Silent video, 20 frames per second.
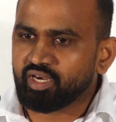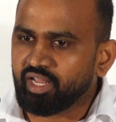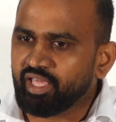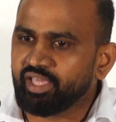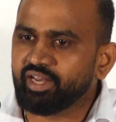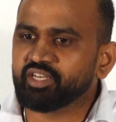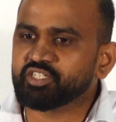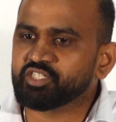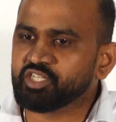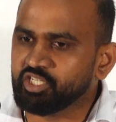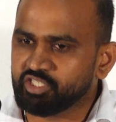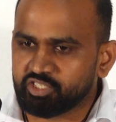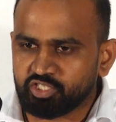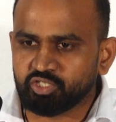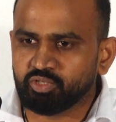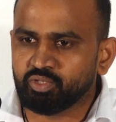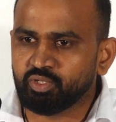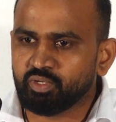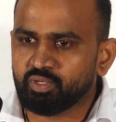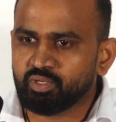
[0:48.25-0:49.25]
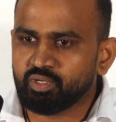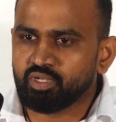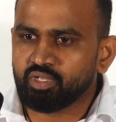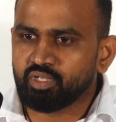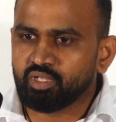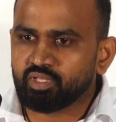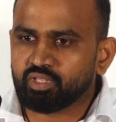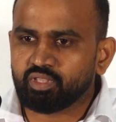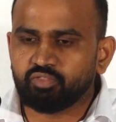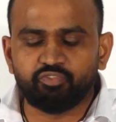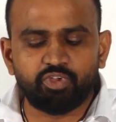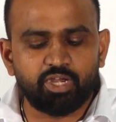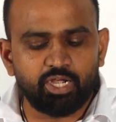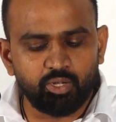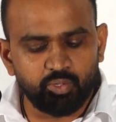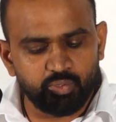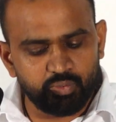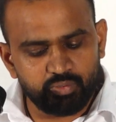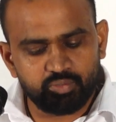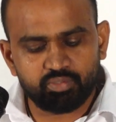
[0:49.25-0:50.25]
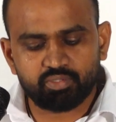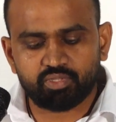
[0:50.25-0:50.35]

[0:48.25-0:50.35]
డైరెక్షన్ ఇచ్చిందో వీళ్ళు